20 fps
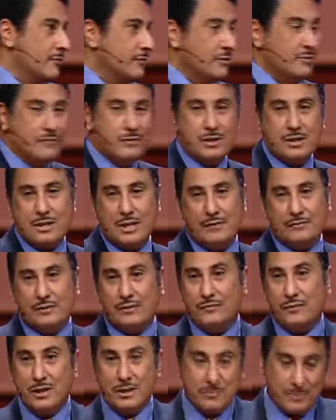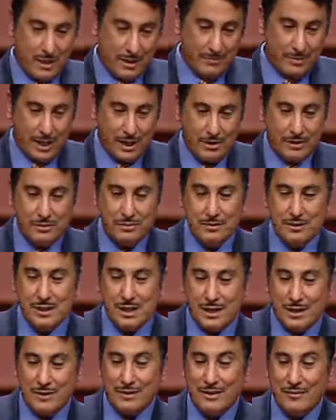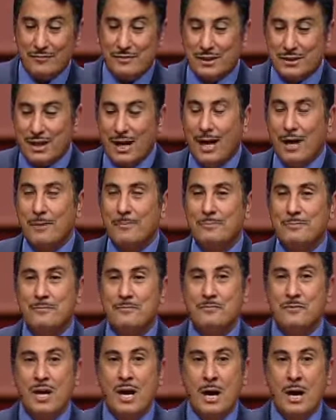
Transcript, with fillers: وممكن افضل اديكوا ايه ورا التانيه بس ما عندناش وقت